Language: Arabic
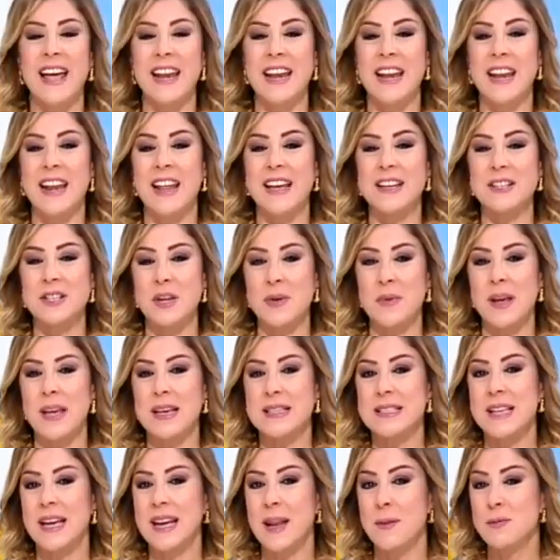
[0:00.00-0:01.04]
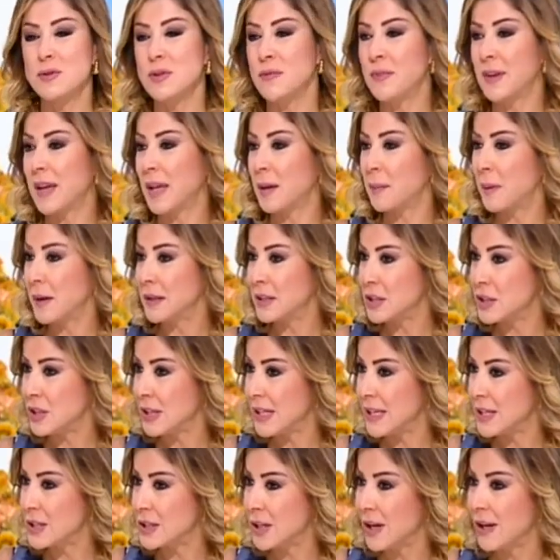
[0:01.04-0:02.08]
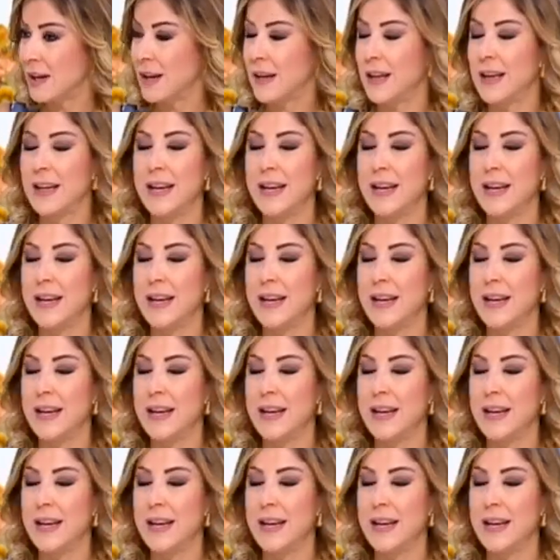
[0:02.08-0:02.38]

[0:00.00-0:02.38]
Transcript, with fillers: هالجوائز نحن بنشوفك ربعت الجاي ان شاء الله